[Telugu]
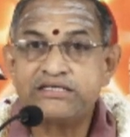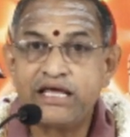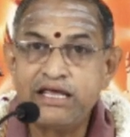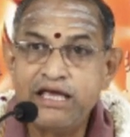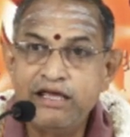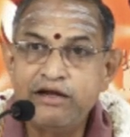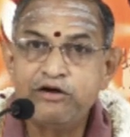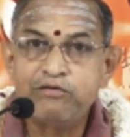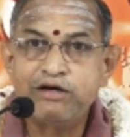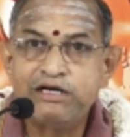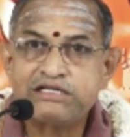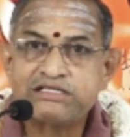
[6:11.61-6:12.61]
సరి
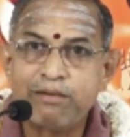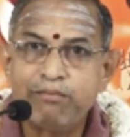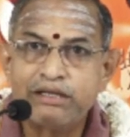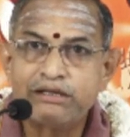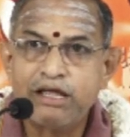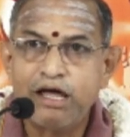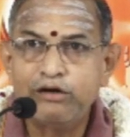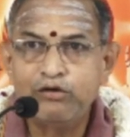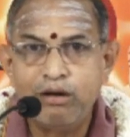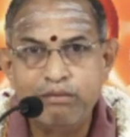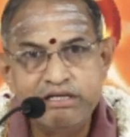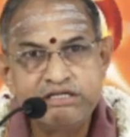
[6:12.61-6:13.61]
అయినటువంటి సంబంధాలు
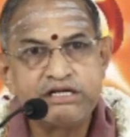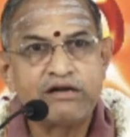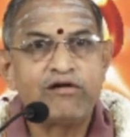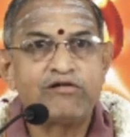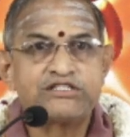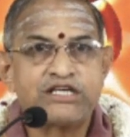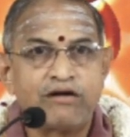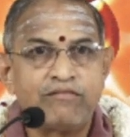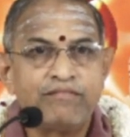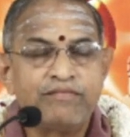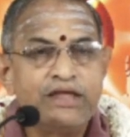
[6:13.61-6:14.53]
లభించడం అవసరం